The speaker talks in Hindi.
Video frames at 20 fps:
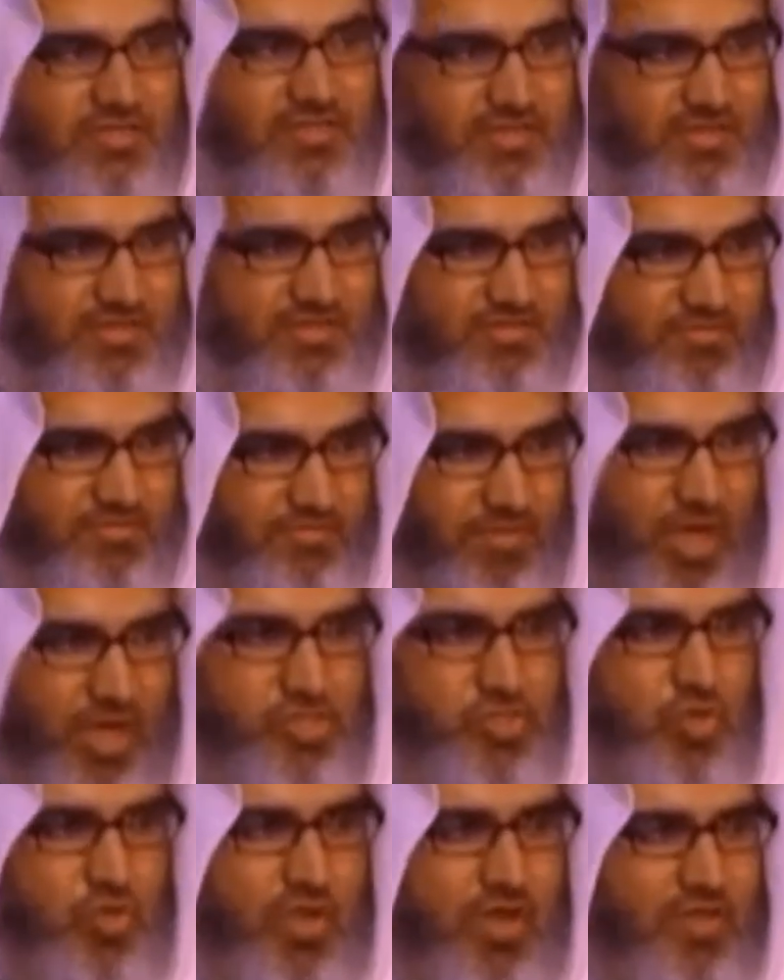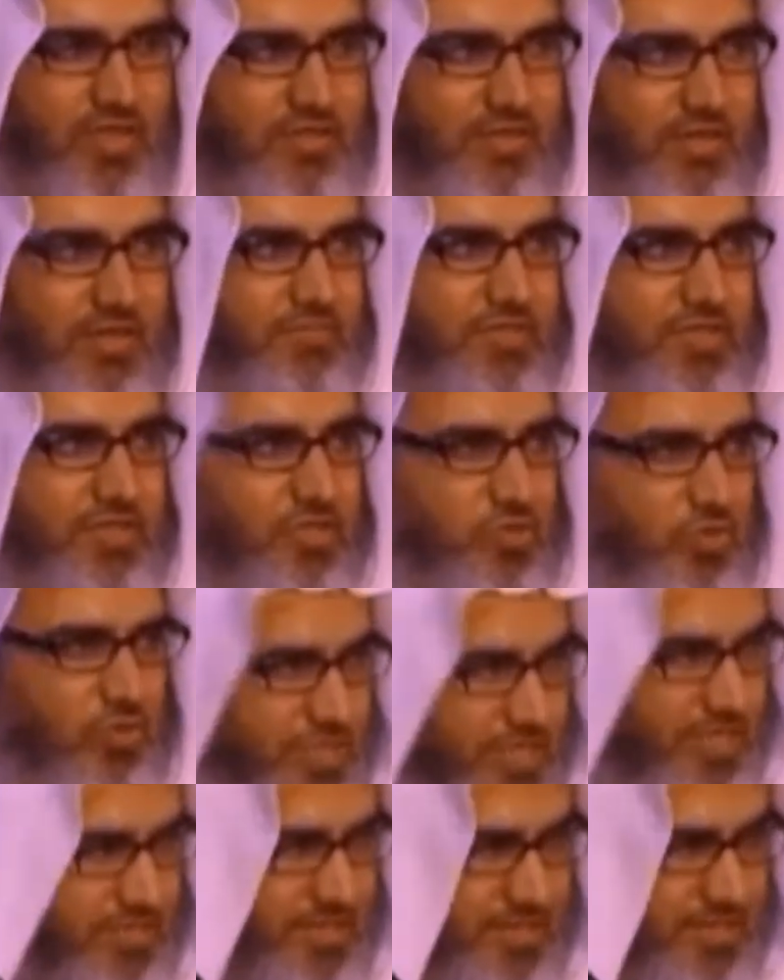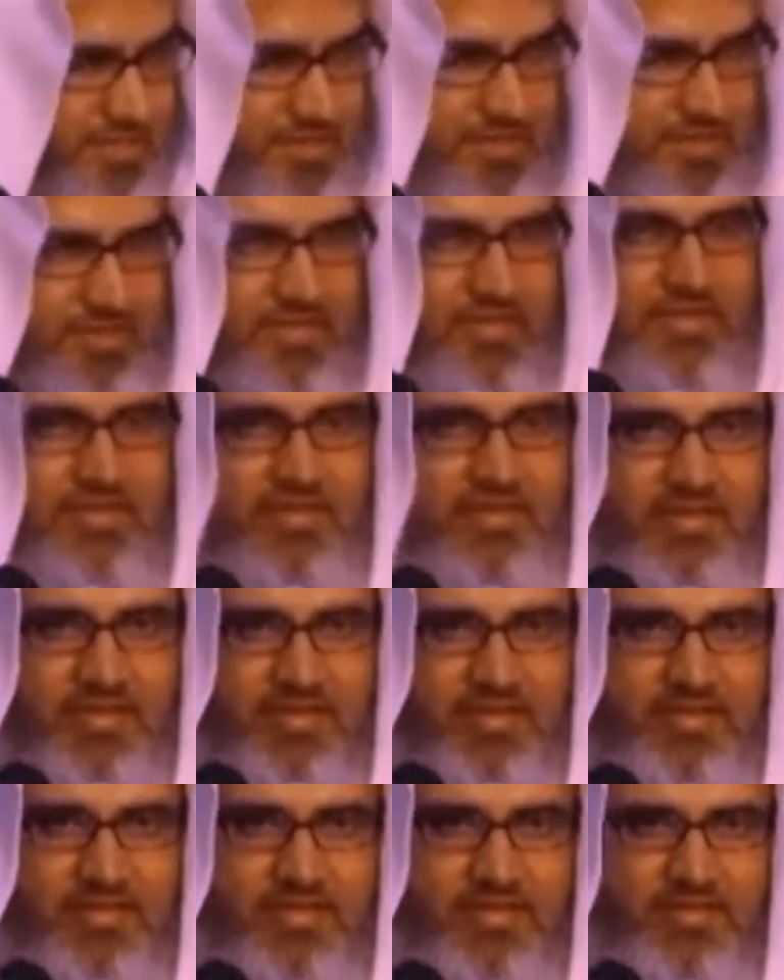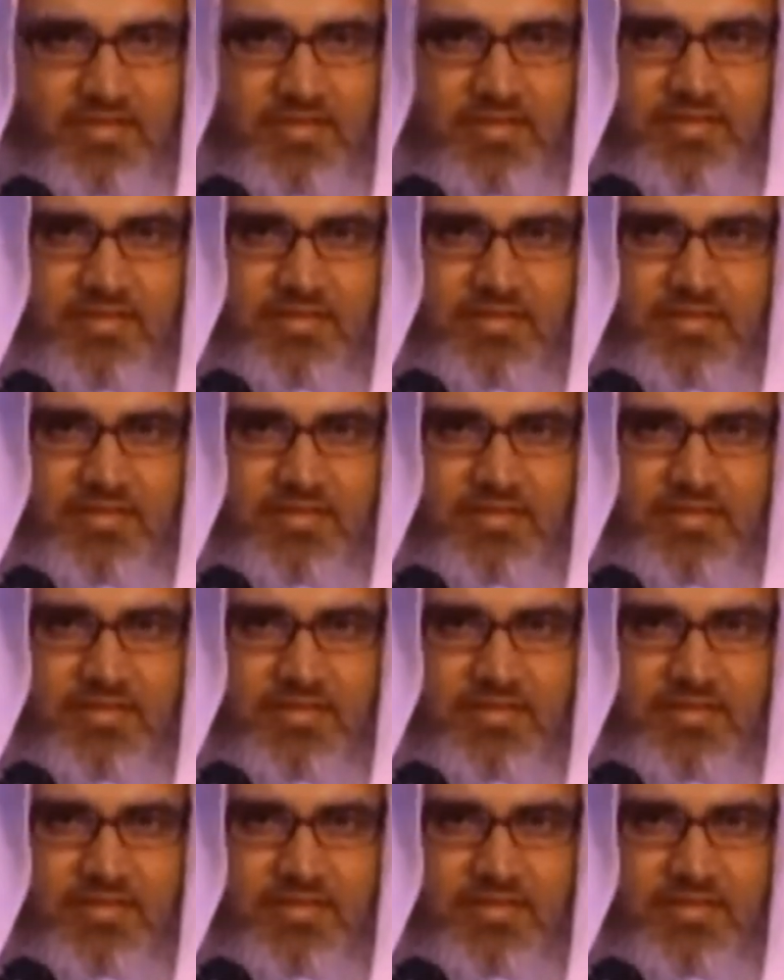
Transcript: बहू कहती मेरी सास ने किया है सास कहती मेरी बहू ने किया है